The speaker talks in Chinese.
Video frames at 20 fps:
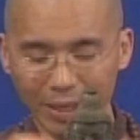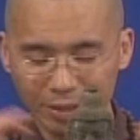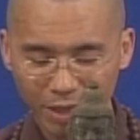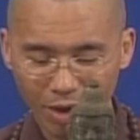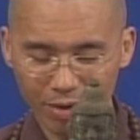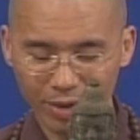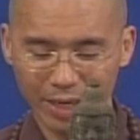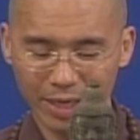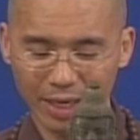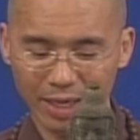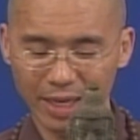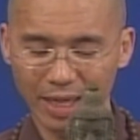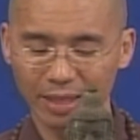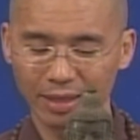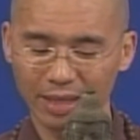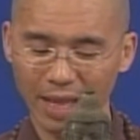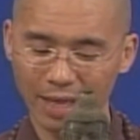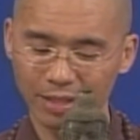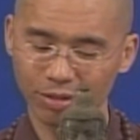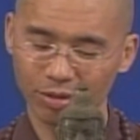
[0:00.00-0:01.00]
你把它跳开
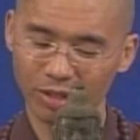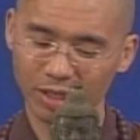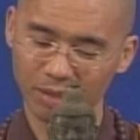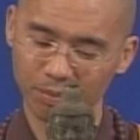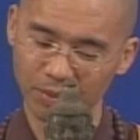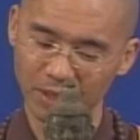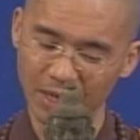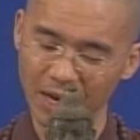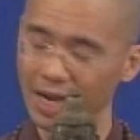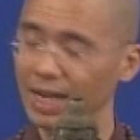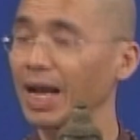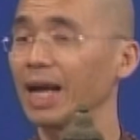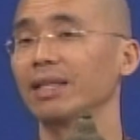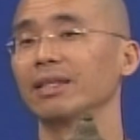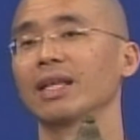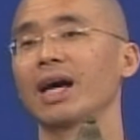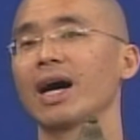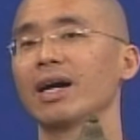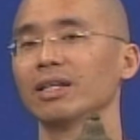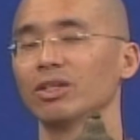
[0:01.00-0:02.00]
那年代之后，你你
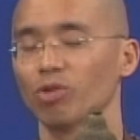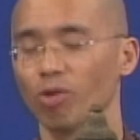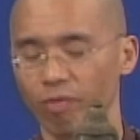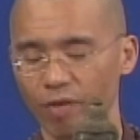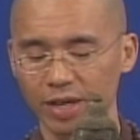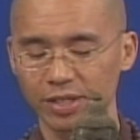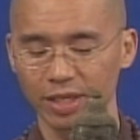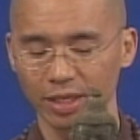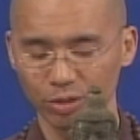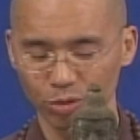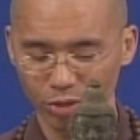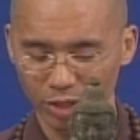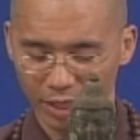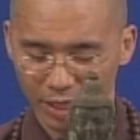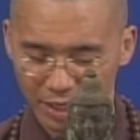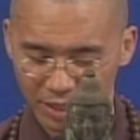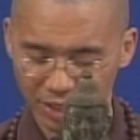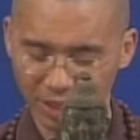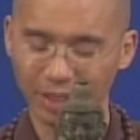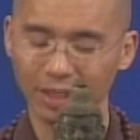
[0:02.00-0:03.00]
来看它，你会发
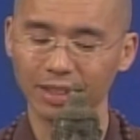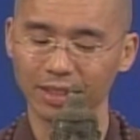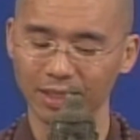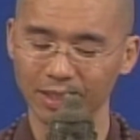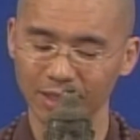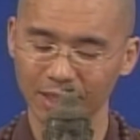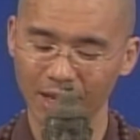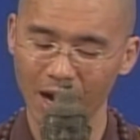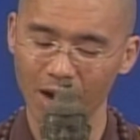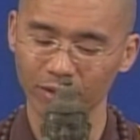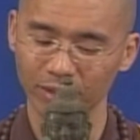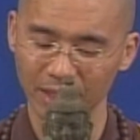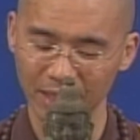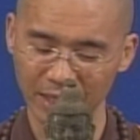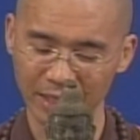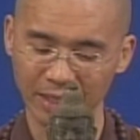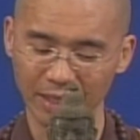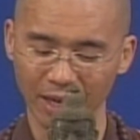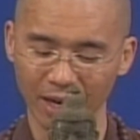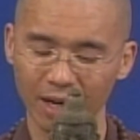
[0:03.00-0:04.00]
现说，其实
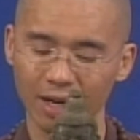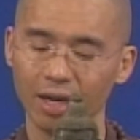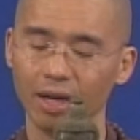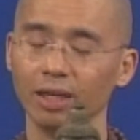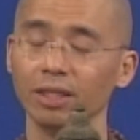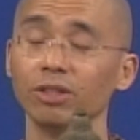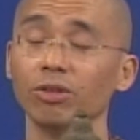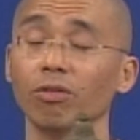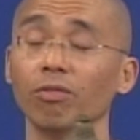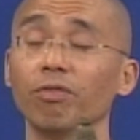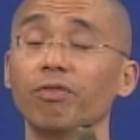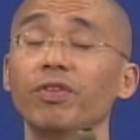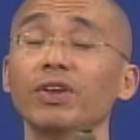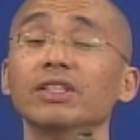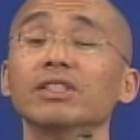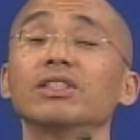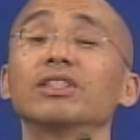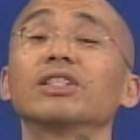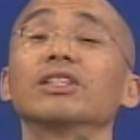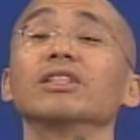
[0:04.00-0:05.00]
刚好是以二那
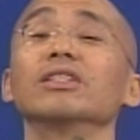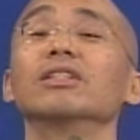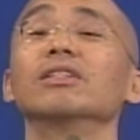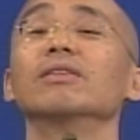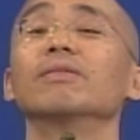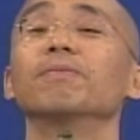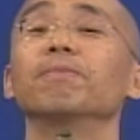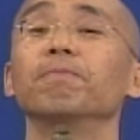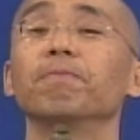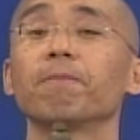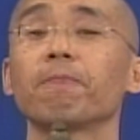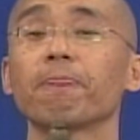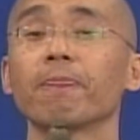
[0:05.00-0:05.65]
种分歧。